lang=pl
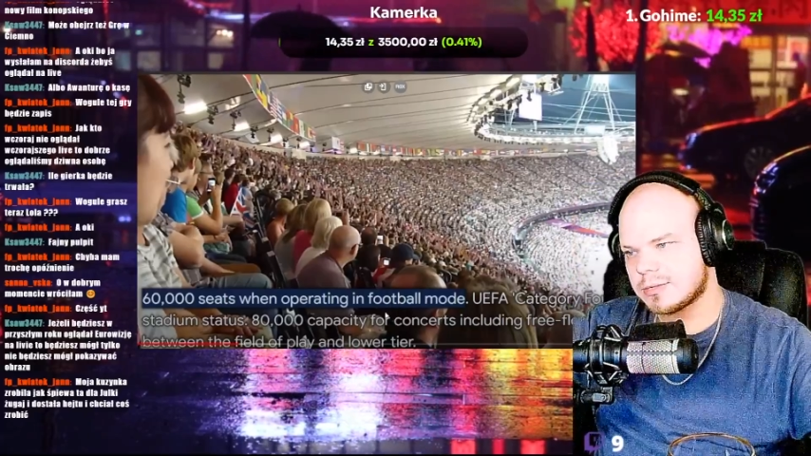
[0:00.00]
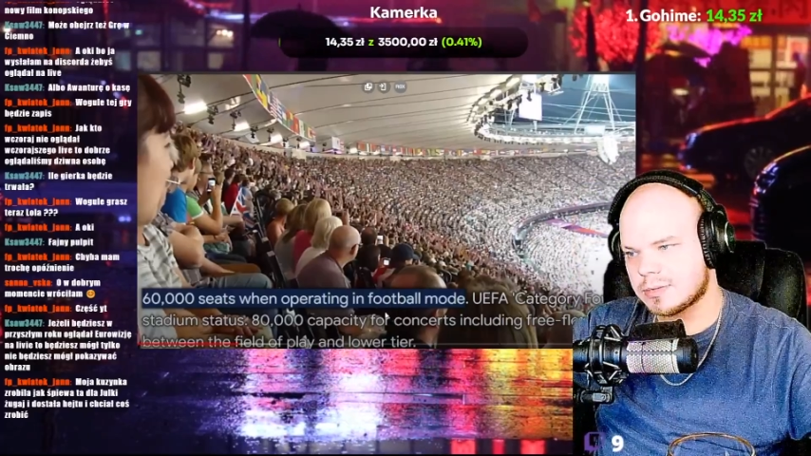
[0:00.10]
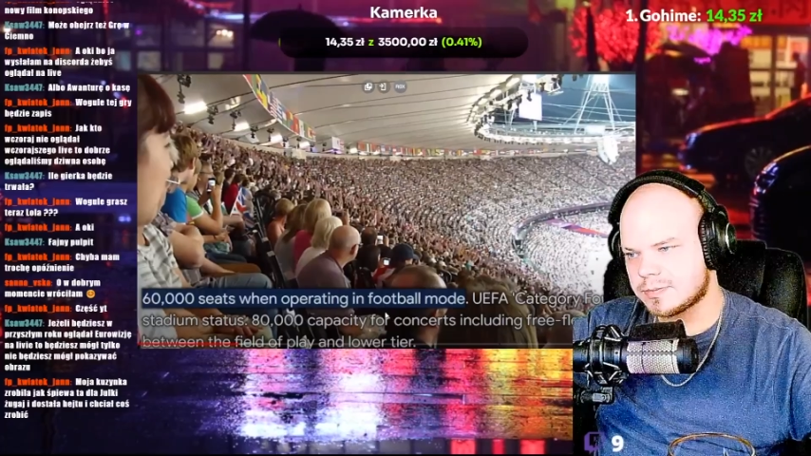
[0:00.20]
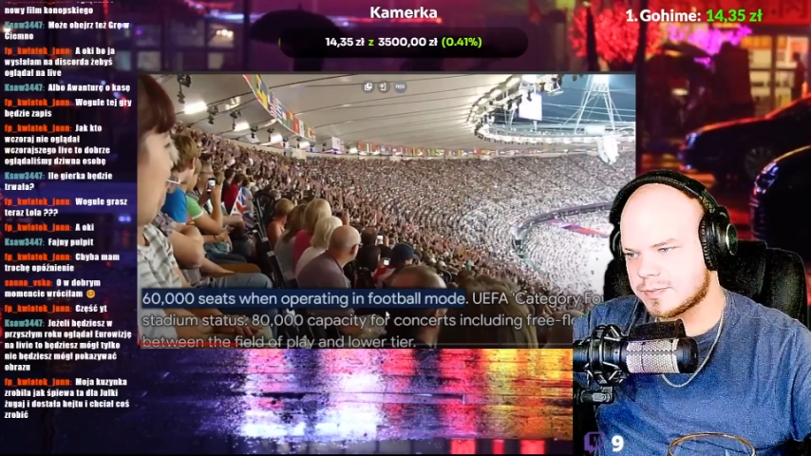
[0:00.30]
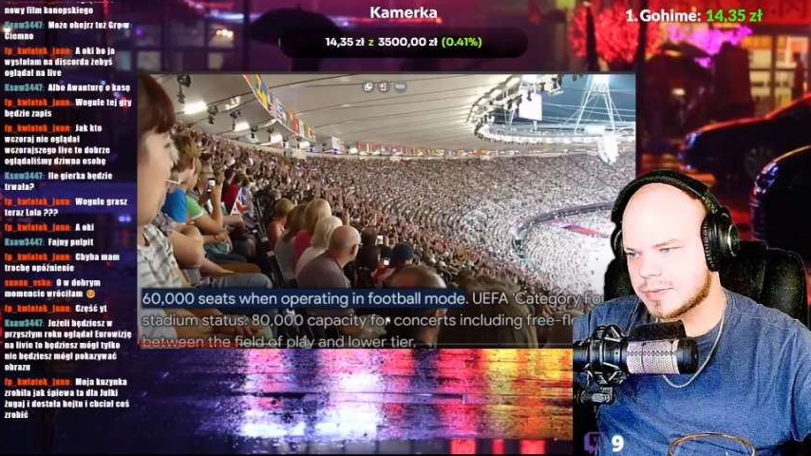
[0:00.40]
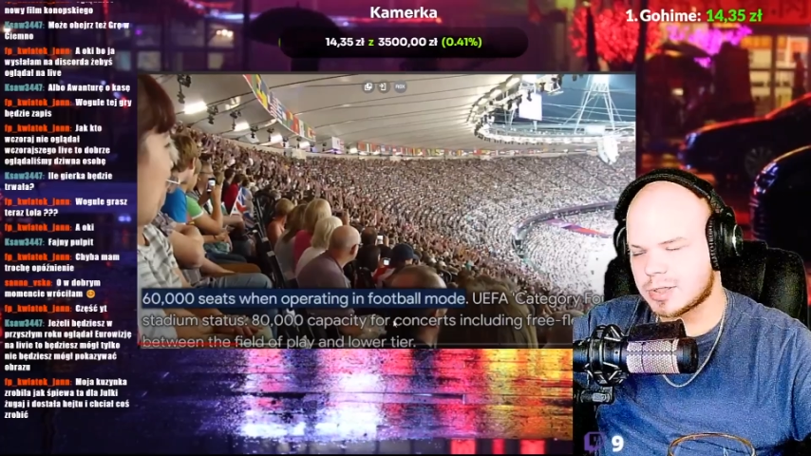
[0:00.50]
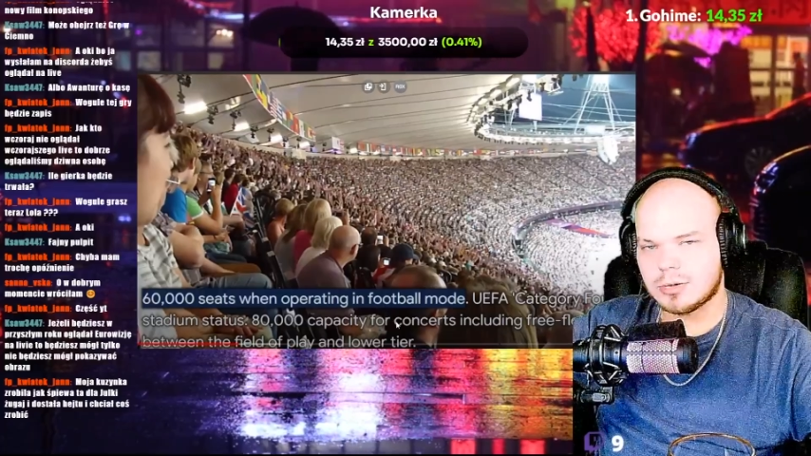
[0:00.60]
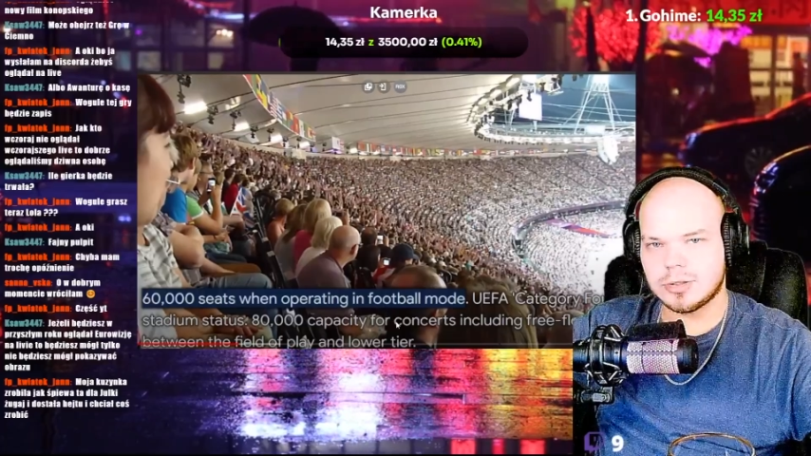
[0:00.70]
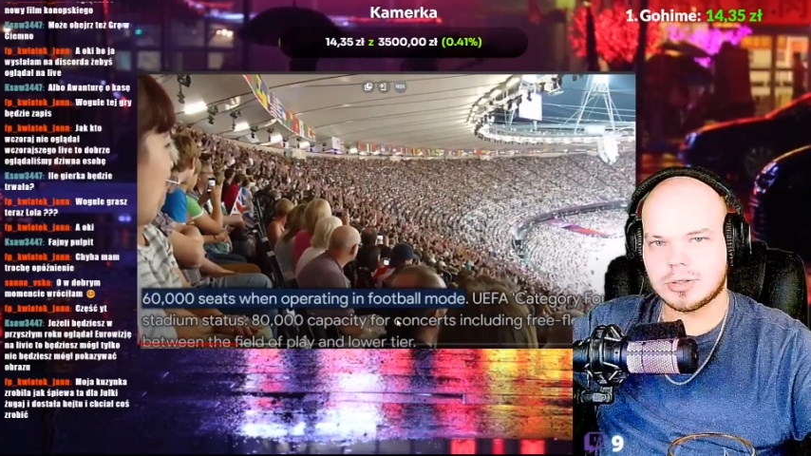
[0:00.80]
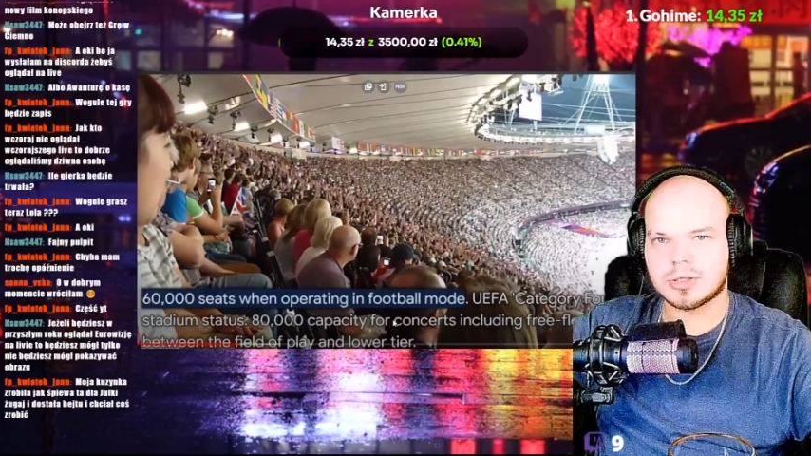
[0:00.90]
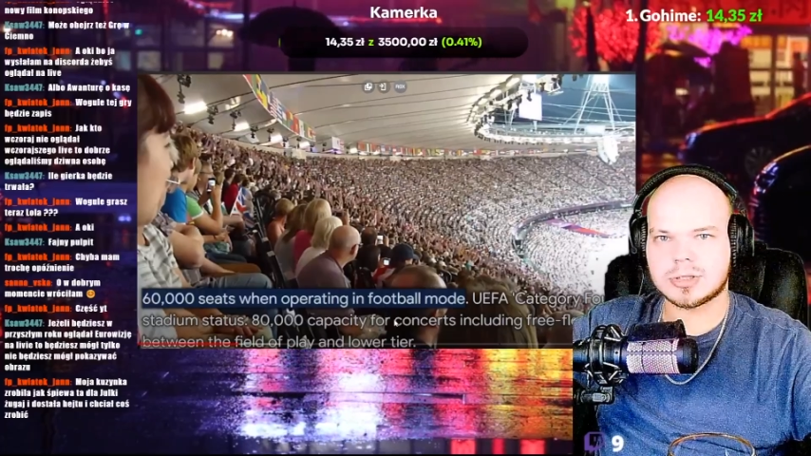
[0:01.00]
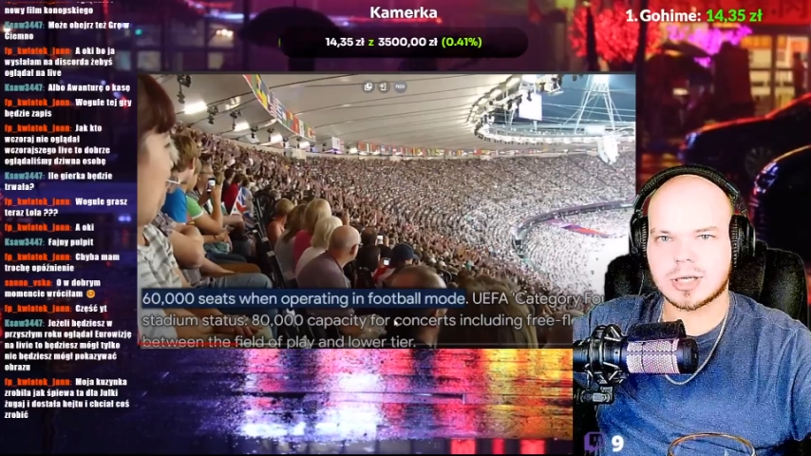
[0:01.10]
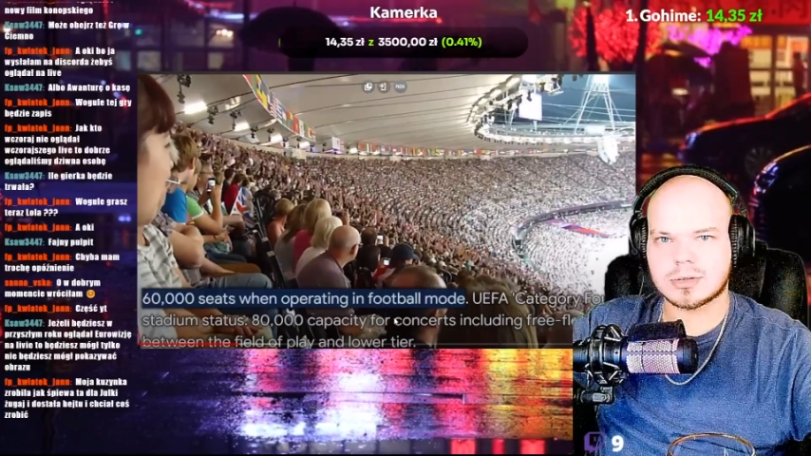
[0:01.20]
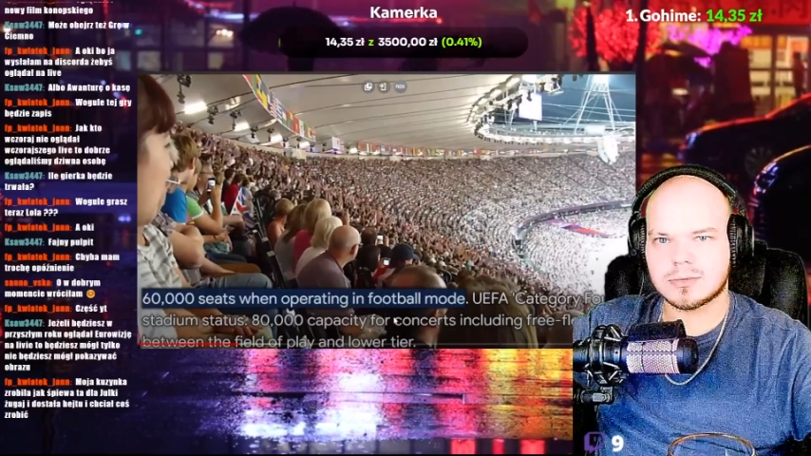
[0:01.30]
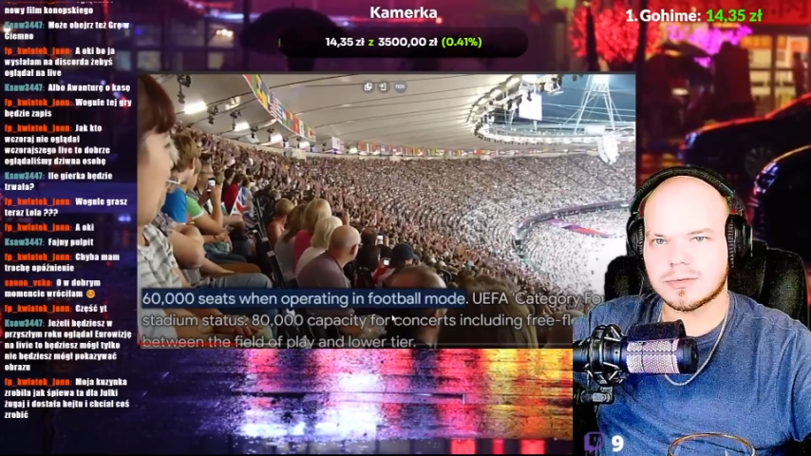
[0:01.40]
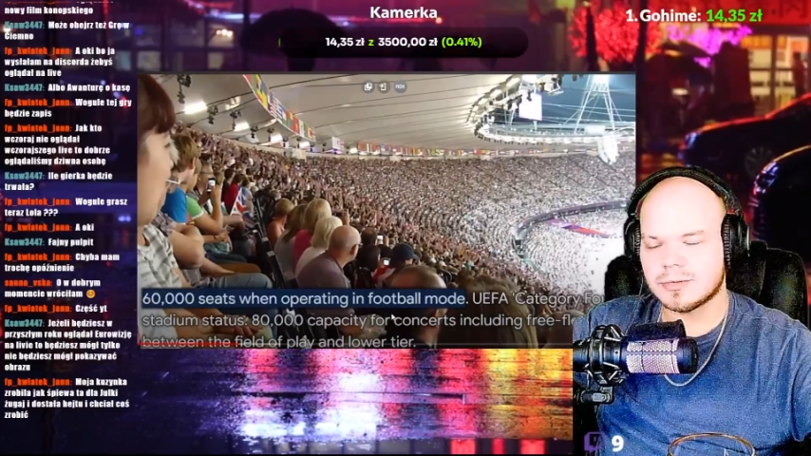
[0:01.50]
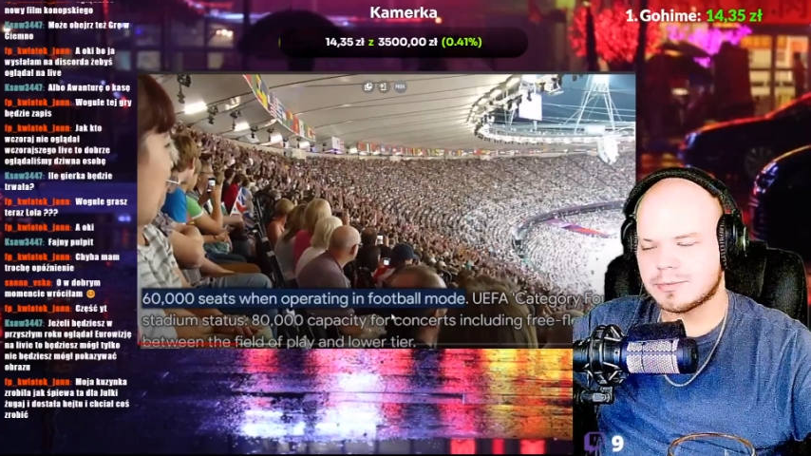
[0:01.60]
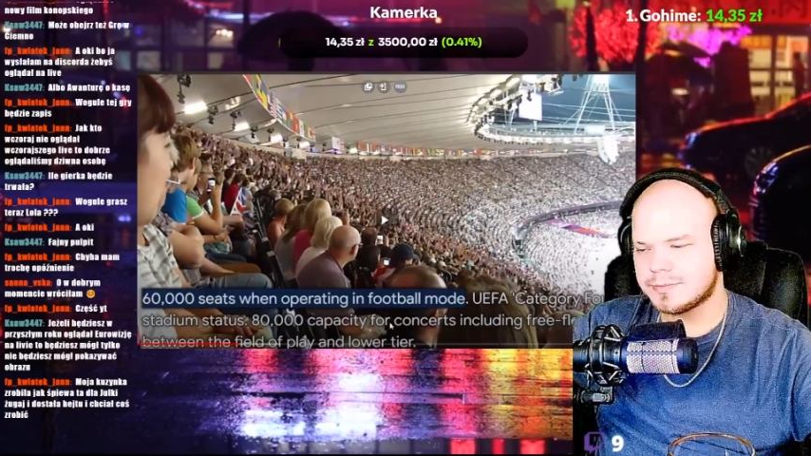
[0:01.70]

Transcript: No, zero litości, jak to mówią